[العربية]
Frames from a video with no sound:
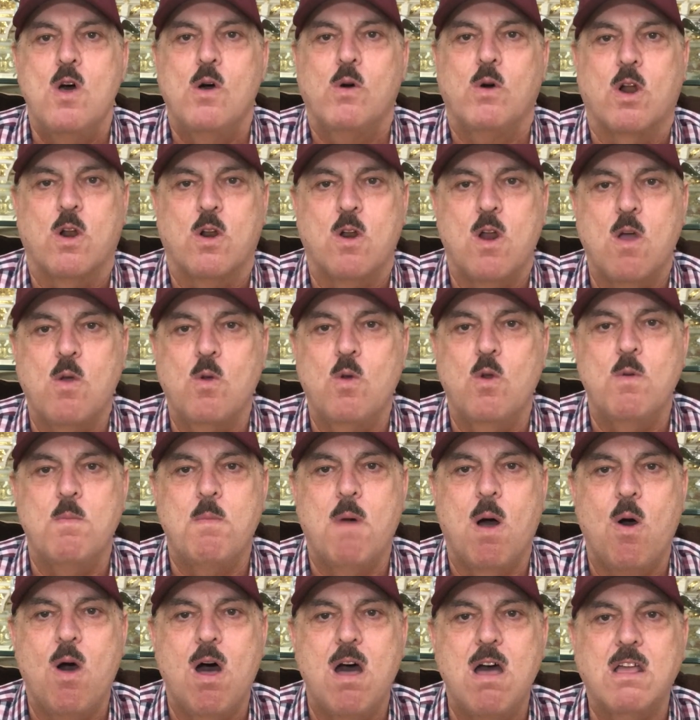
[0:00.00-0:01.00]
والرجل
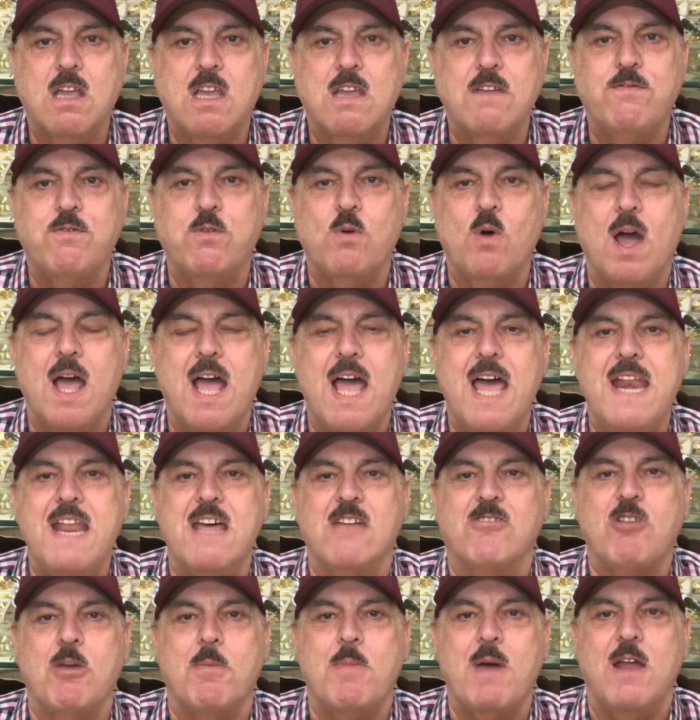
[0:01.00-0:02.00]
مواقف
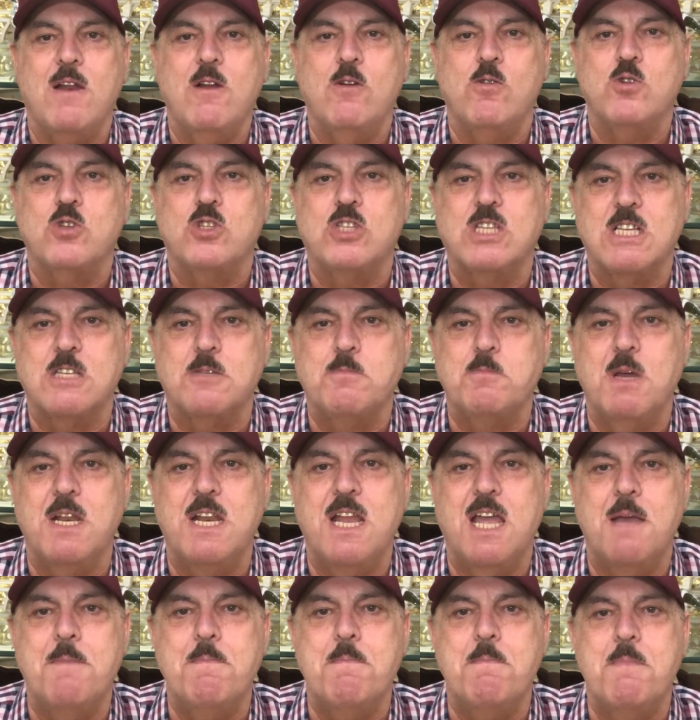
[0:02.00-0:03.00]
وأنا طبعا الأستاذ
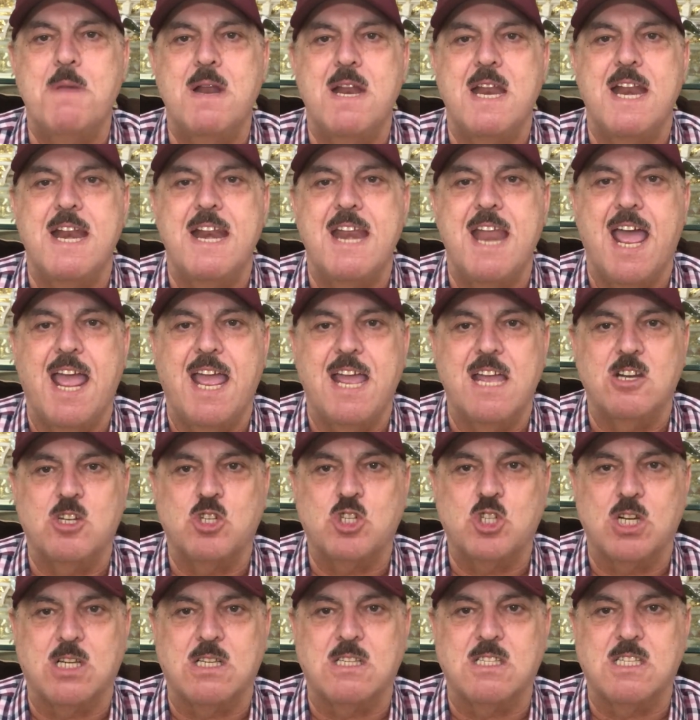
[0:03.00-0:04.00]
منعم من الناحية
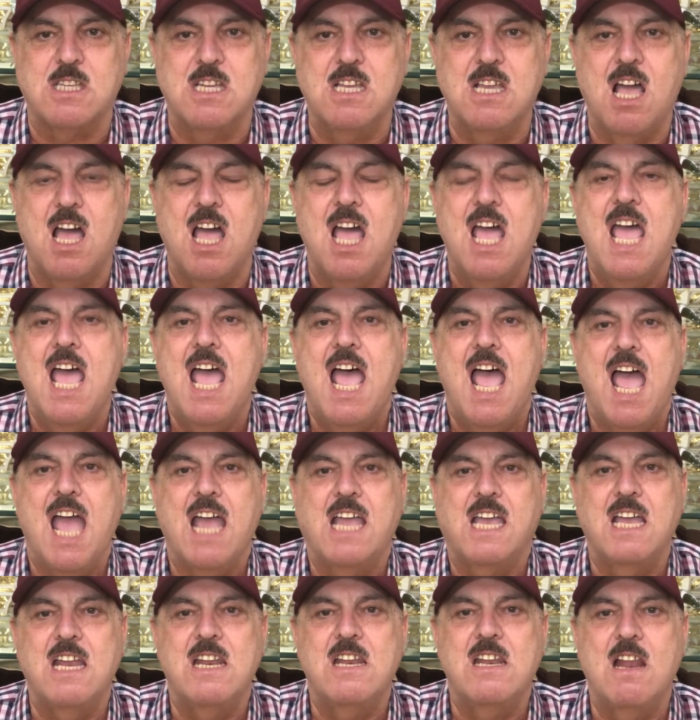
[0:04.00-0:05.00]
الشخصية
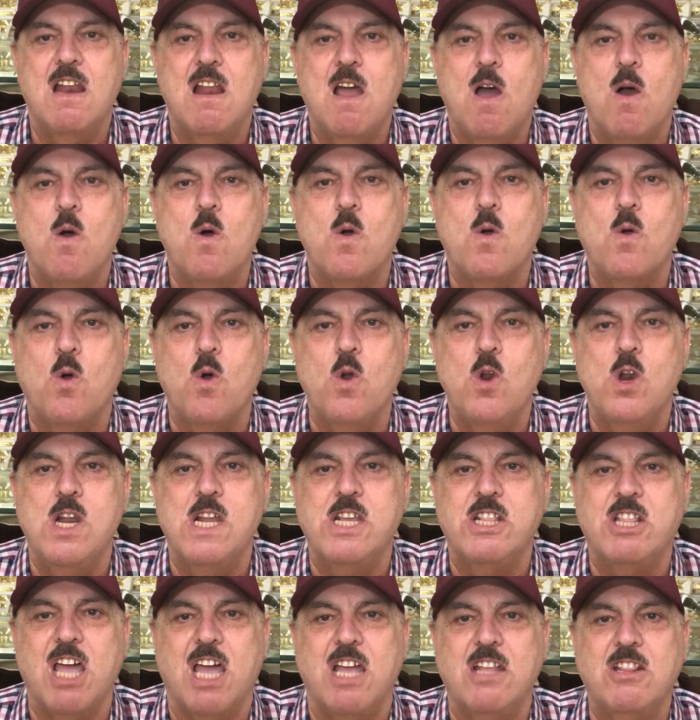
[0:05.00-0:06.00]
أكن له
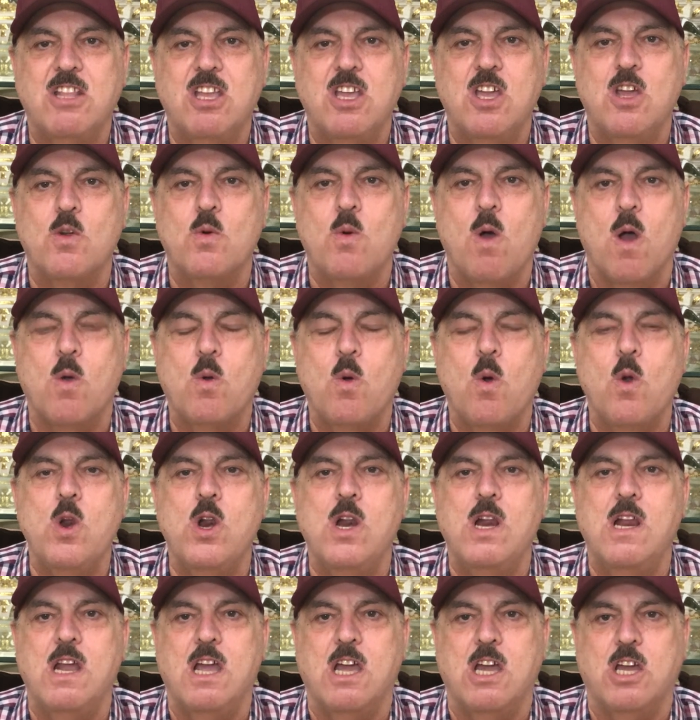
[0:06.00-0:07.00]
كل تقدير
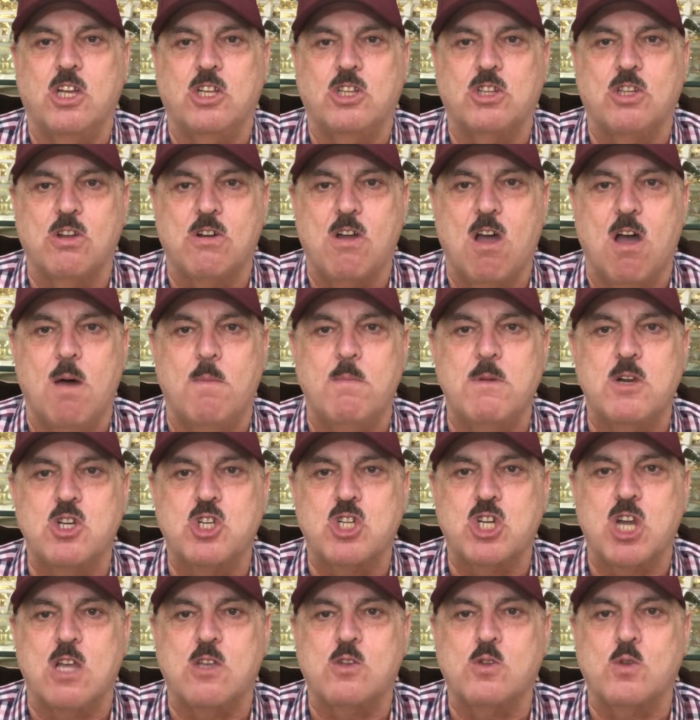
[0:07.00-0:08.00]
وكل احترام
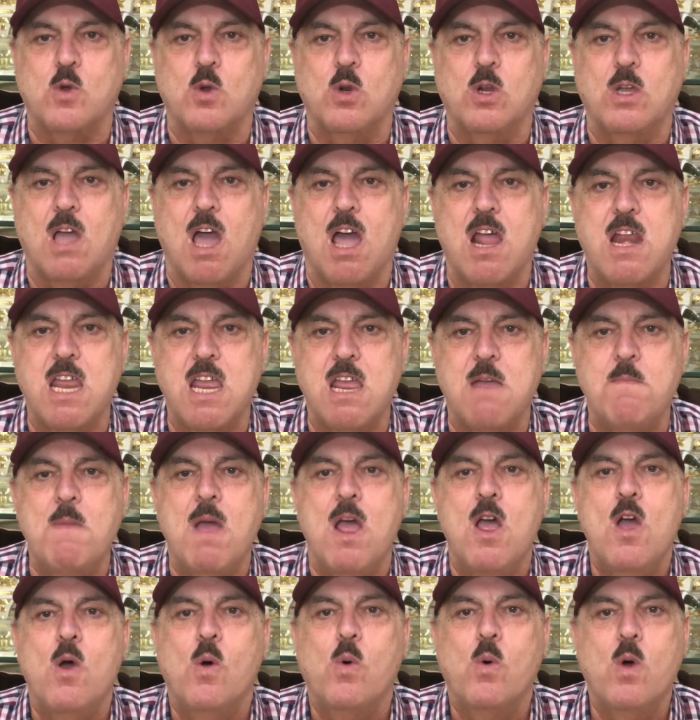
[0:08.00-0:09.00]
لشخصه الكريم
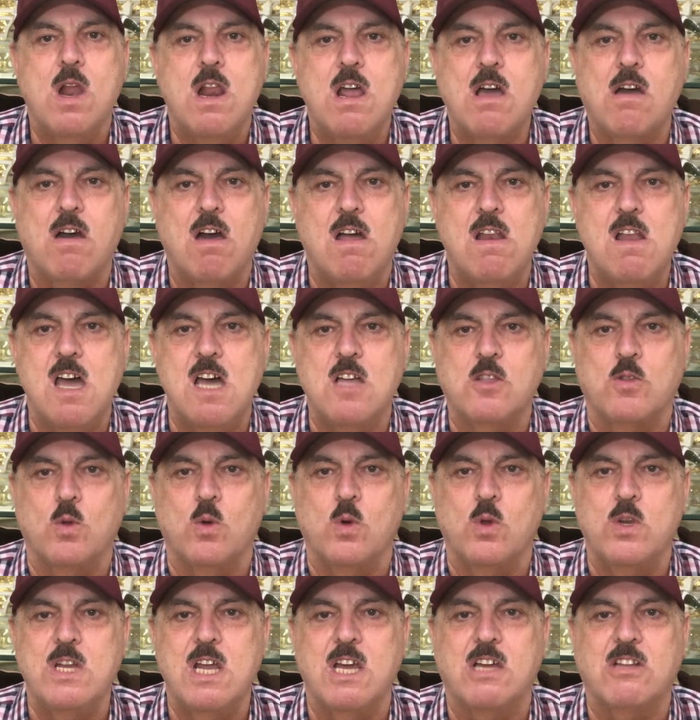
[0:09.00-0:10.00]

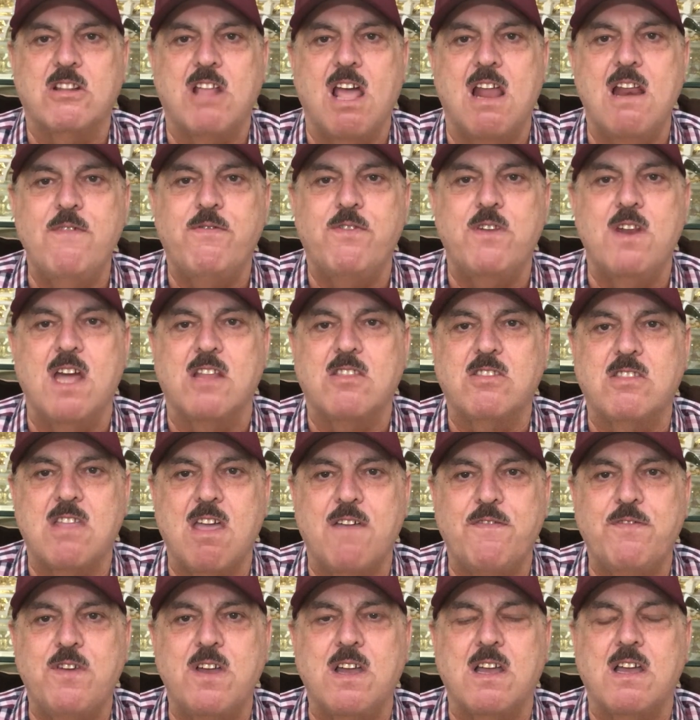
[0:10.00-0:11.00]
ولقناته نختلف
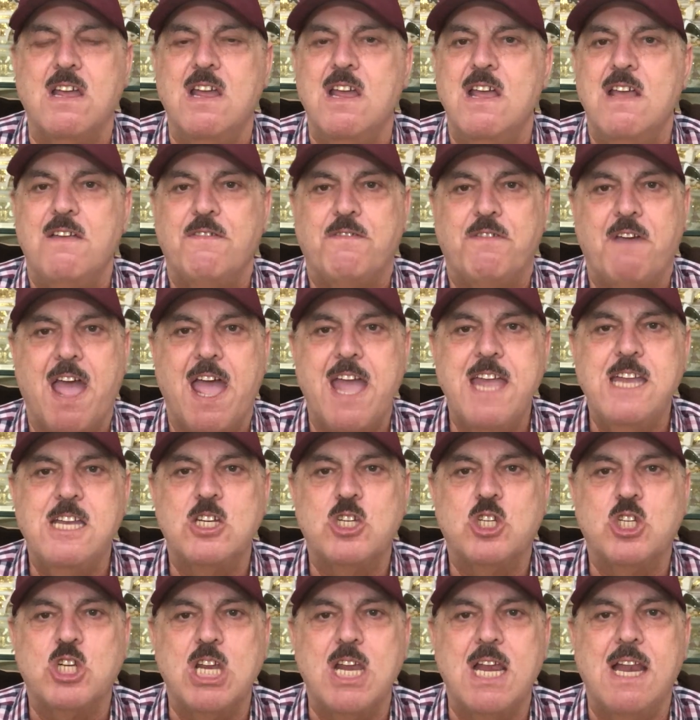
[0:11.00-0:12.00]
نتفق في
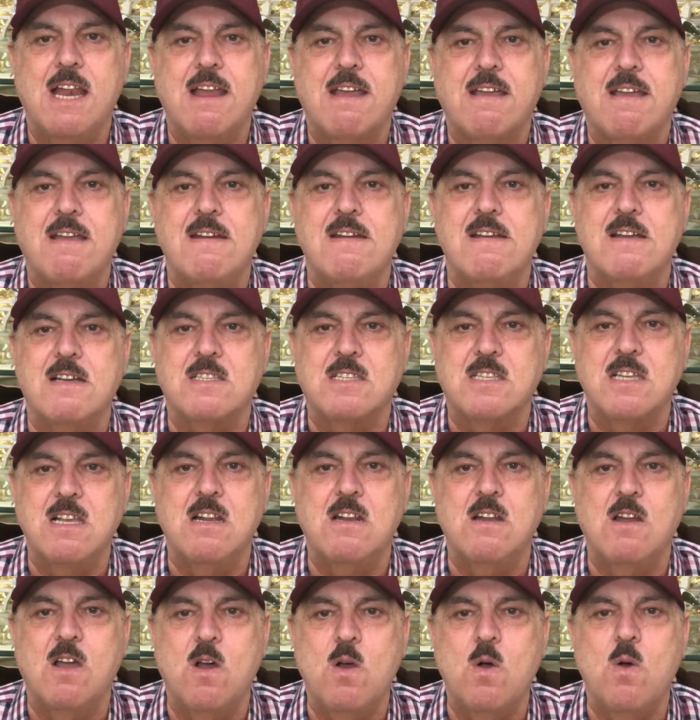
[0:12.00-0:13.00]
أي شيء لكن
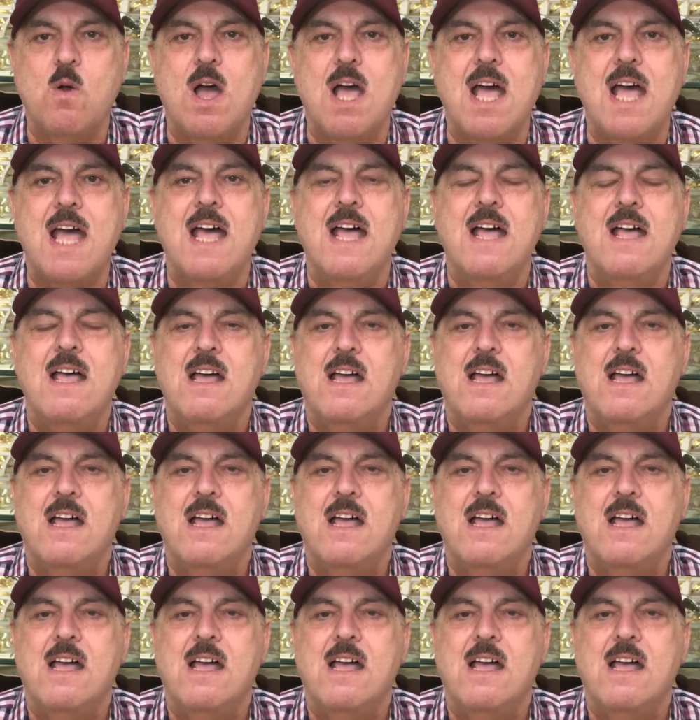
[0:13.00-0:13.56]
يظل هو